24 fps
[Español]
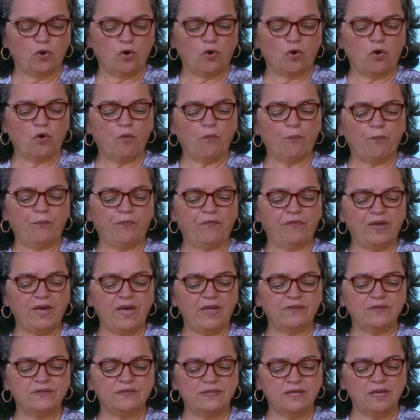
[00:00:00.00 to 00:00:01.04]

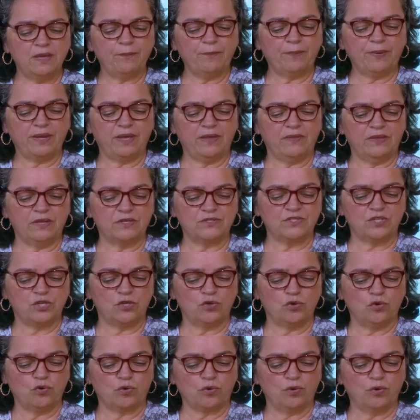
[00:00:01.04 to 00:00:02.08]
Confiad siempre en el
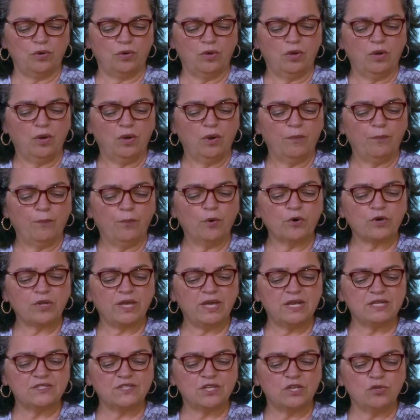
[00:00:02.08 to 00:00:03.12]
Señor,
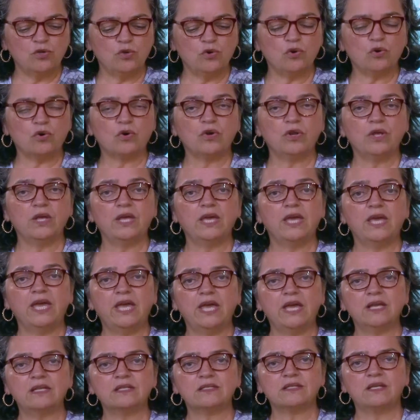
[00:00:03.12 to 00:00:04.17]
porque el Señor
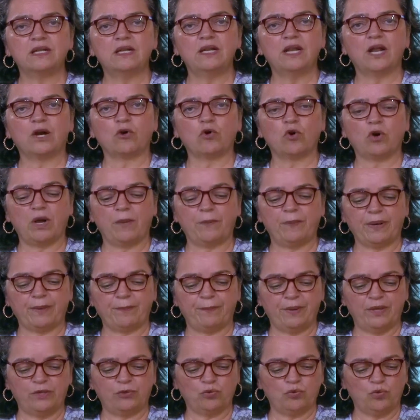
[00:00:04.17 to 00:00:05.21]
es la roca
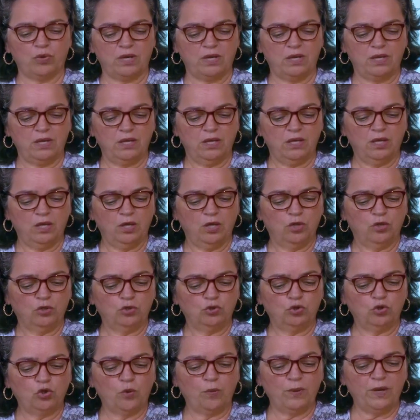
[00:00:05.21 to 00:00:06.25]
perpetua
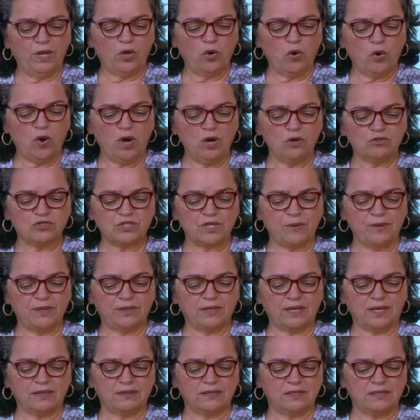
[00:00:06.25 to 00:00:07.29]
doblegó a los
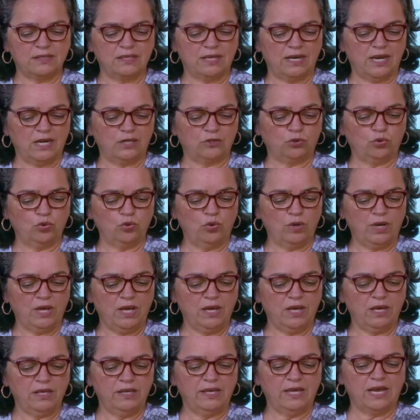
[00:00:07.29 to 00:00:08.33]
habitantes de la
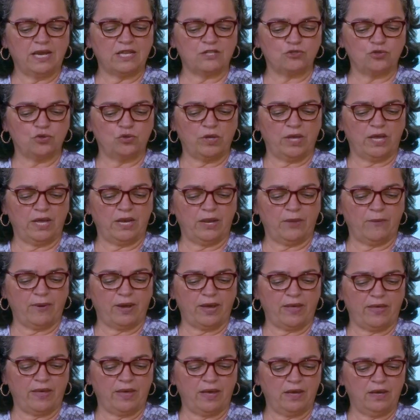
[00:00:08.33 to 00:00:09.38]
altura y a la ciudad
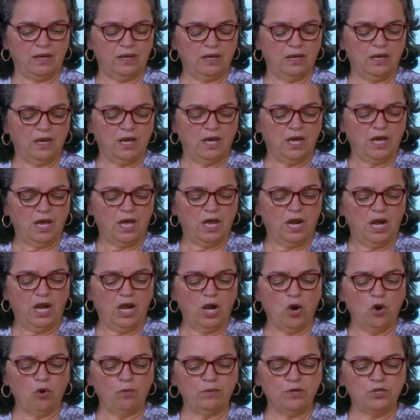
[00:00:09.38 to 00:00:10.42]
elevada,
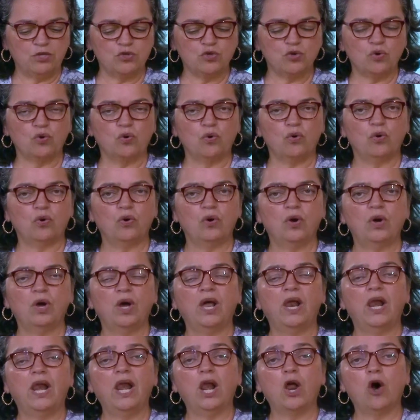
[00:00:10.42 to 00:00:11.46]
la humilló,
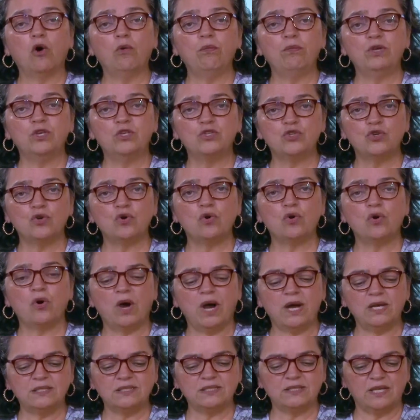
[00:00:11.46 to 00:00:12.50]
la humilló
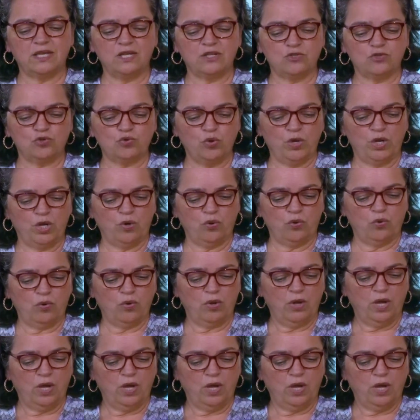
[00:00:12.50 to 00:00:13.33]
hasta el suelo,